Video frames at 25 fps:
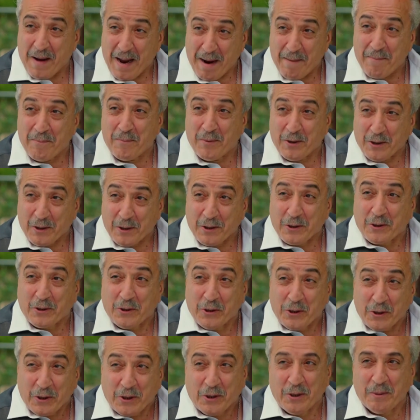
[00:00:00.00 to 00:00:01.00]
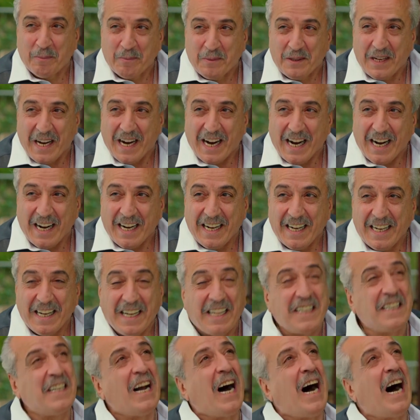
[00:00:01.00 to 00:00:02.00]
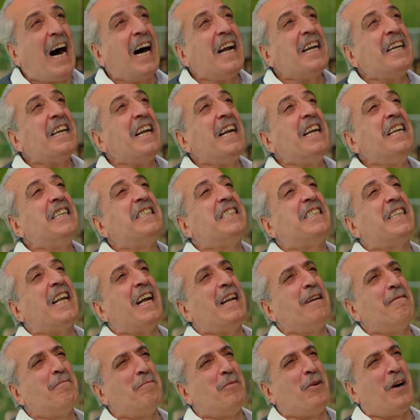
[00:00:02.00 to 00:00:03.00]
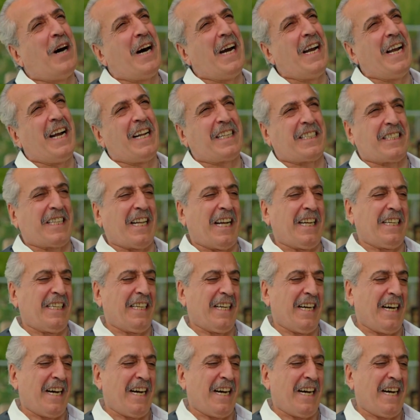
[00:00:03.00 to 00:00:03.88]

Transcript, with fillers: Ben bunu duydum ya. Daha ne isterim bu hayattan